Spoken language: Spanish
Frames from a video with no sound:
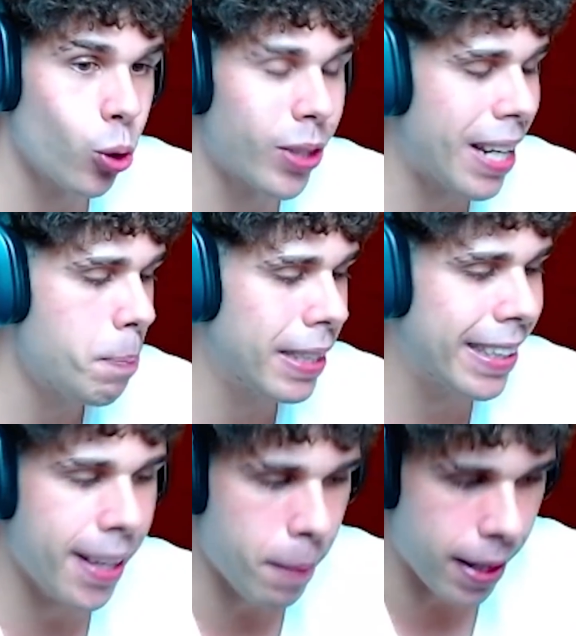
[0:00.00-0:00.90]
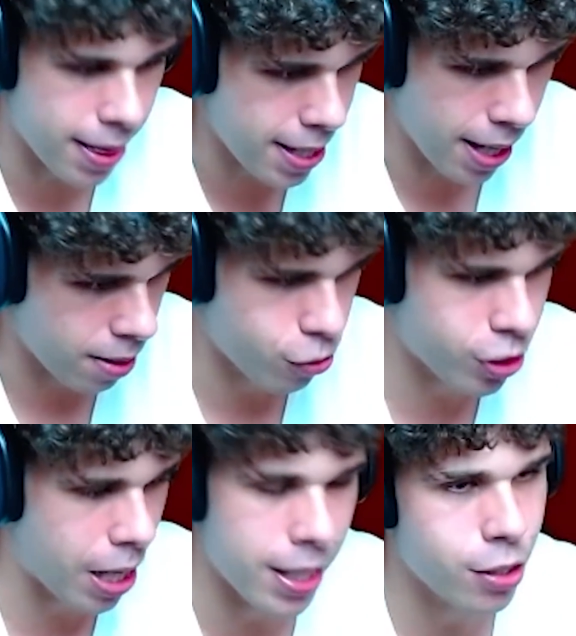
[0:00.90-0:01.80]
totalmente vacía.
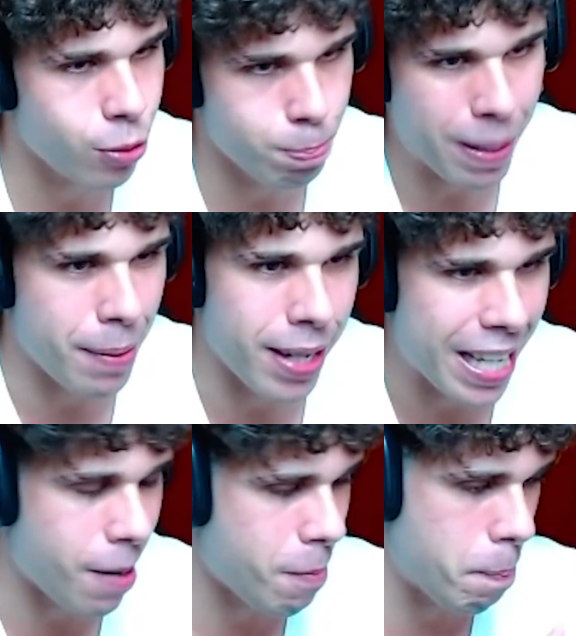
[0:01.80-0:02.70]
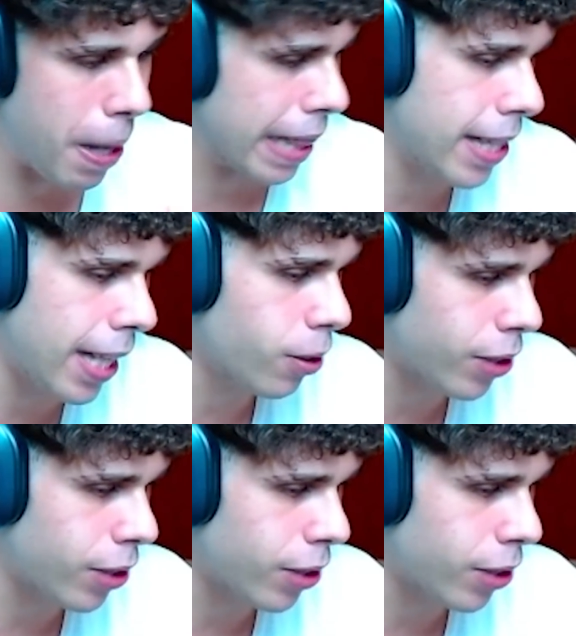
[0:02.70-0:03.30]
O sea, es palabrería vacía